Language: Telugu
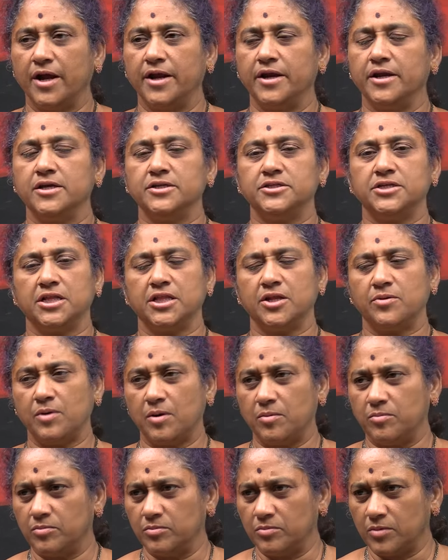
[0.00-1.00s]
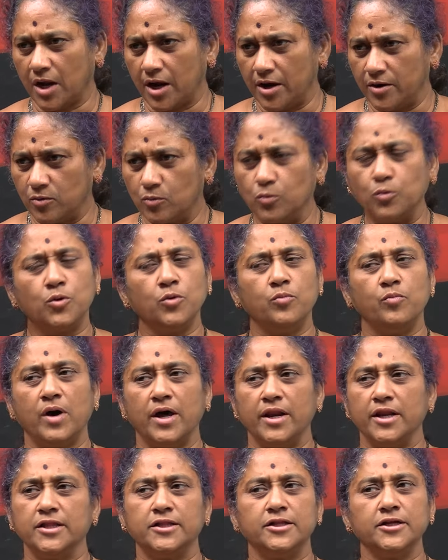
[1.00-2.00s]
నాయుడిని చంద్రబాబు నాయుడు
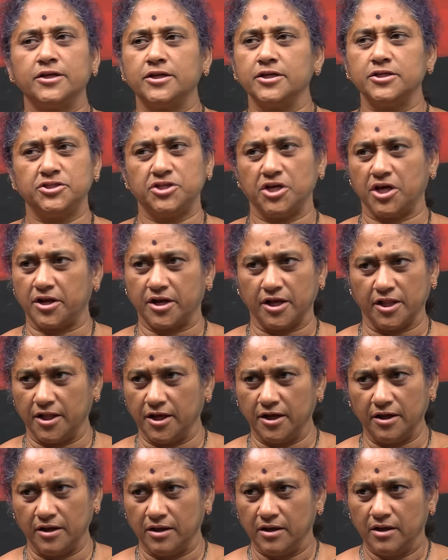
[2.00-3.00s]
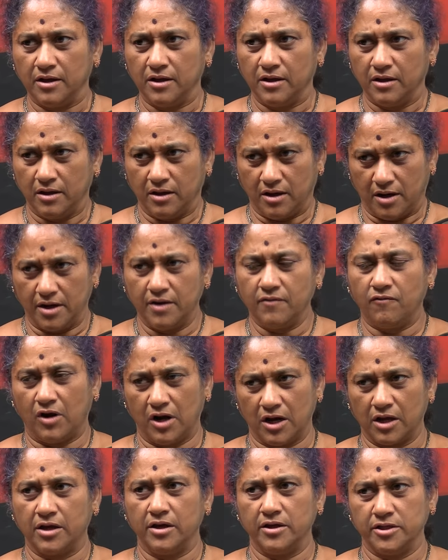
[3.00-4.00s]
కుటుంబాన్ని తిట్టిచ్చారు కదా అంటే
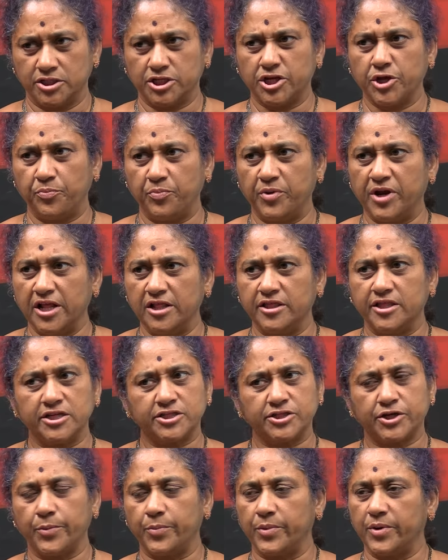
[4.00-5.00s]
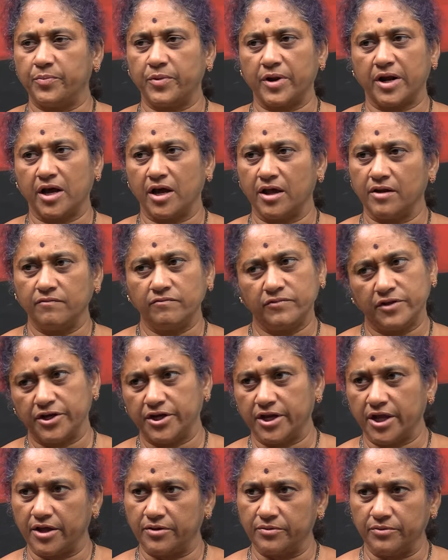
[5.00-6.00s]
వాళ్ళకి స్క్రిప్ట్ వెళ్తే స్క్రిప్ట్ ప్రకారం
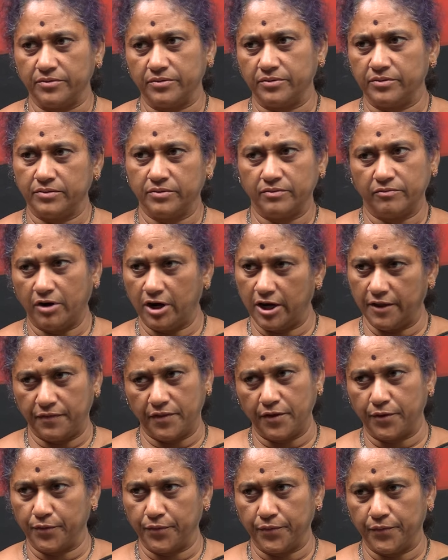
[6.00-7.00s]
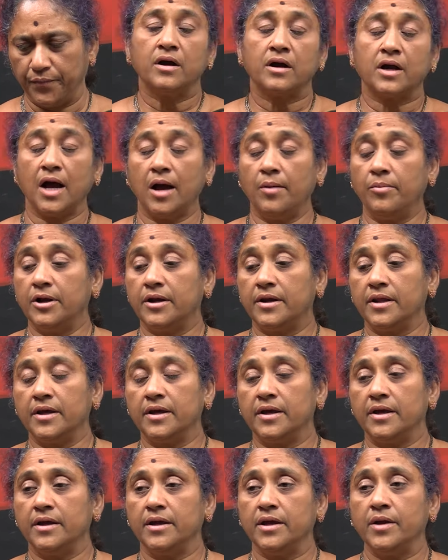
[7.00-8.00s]
తిట్టారు వాళ్ళిద్దరూ కాబట్టి
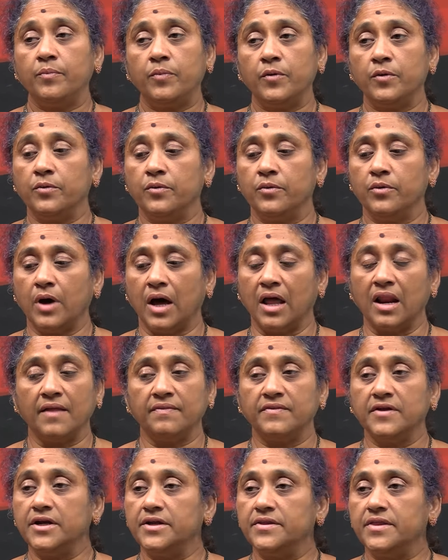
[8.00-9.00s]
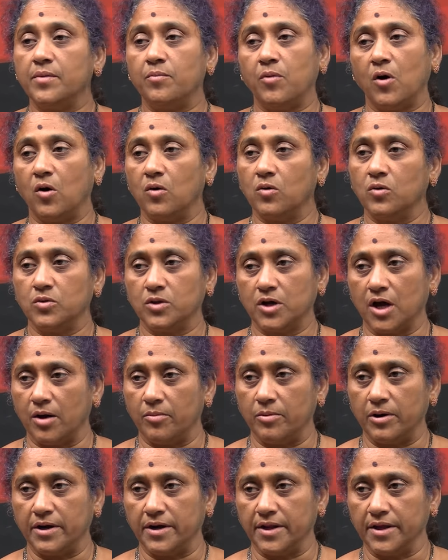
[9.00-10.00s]
ఇప్పుడు అలా తిడితే బాగోదు
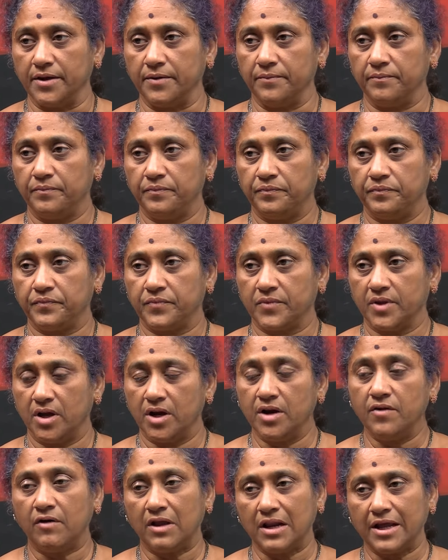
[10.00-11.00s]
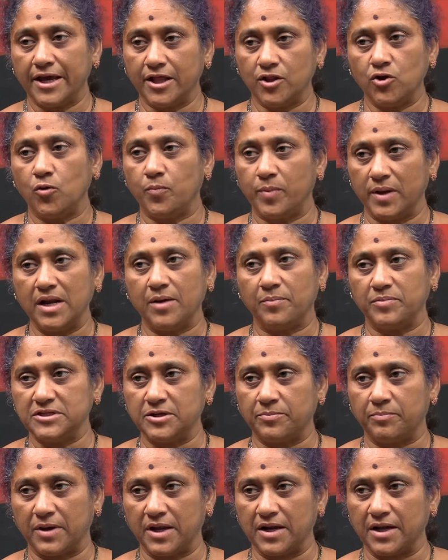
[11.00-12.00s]
కాబట్టి అంటే వాళ్ళు ఏదో పని
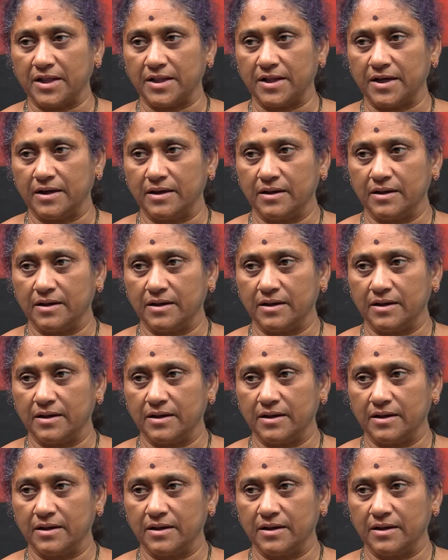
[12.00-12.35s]
అప్పచెప్పాలి కదా